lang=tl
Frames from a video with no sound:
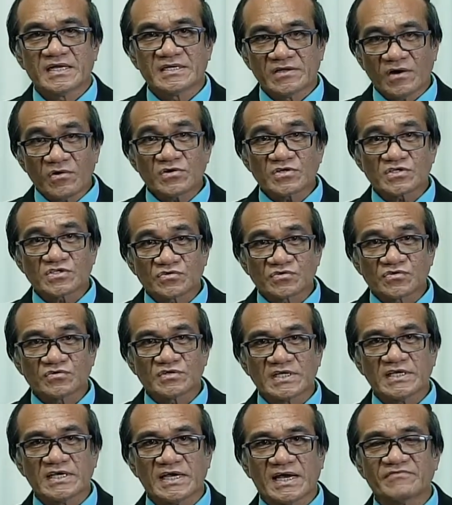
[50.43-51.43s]
and also
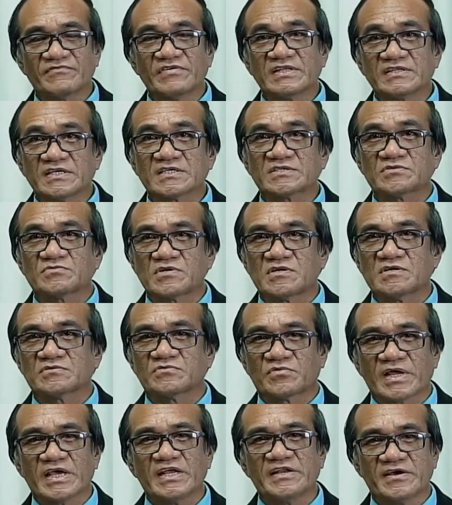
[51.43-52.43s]
to the Adventist
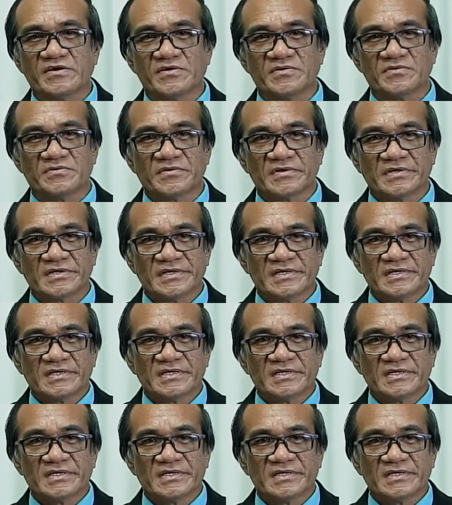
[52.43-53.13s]
World Radio,